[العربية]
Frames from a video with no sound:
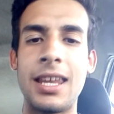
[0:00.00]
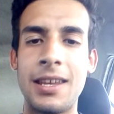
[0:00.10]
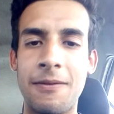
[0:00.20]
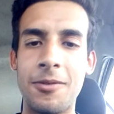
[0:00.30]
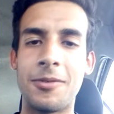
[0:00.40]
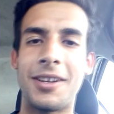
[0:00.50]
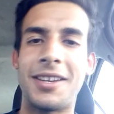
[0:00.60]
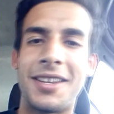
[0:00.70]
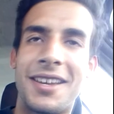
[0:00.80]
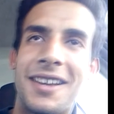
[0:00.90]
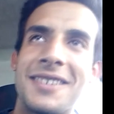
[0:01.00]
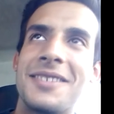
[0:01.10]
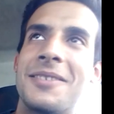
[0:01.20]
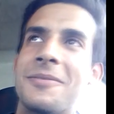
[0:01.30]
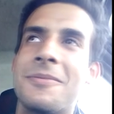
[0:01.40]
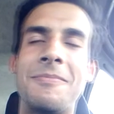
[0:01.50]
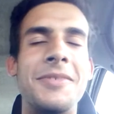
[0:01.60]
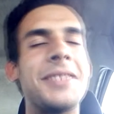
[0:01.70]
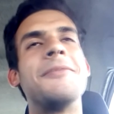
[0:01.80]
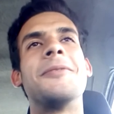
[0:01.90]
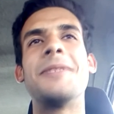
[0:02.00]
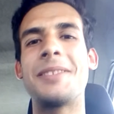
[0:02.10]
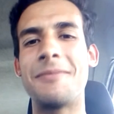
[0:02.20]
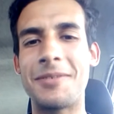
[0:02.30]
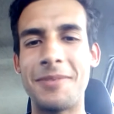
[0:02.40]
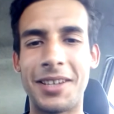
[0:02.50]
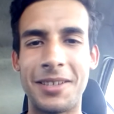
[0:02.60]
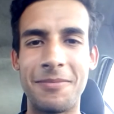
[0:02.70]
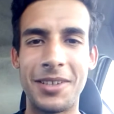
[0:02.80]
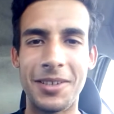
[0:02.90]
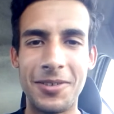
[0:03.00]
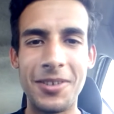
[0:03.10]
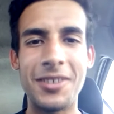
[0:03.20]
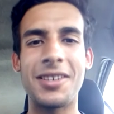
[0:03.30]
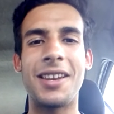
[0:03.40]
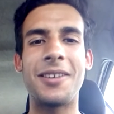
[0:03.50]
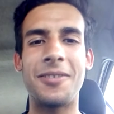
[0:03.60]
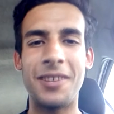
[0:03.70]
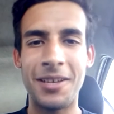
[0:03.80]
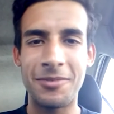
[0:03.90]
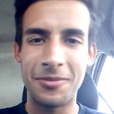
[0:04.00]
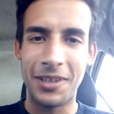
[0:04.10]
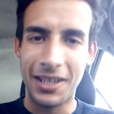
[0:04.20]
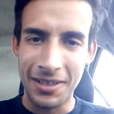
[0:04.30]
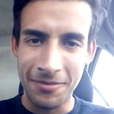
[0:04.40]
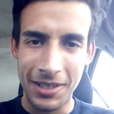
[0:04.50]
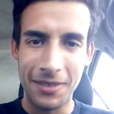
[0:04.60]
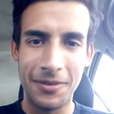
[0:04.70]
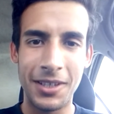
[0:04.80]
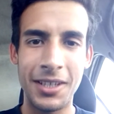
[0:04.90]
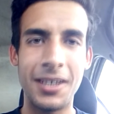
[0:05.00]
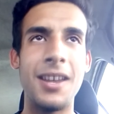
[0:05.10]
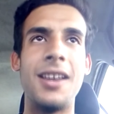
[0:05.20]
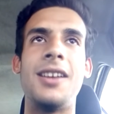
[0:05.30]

تي فكوا عليا حاسين باسمي وباسم جماعة البيل الكل إن شاء الله كل عام وانتم حيين بألف خير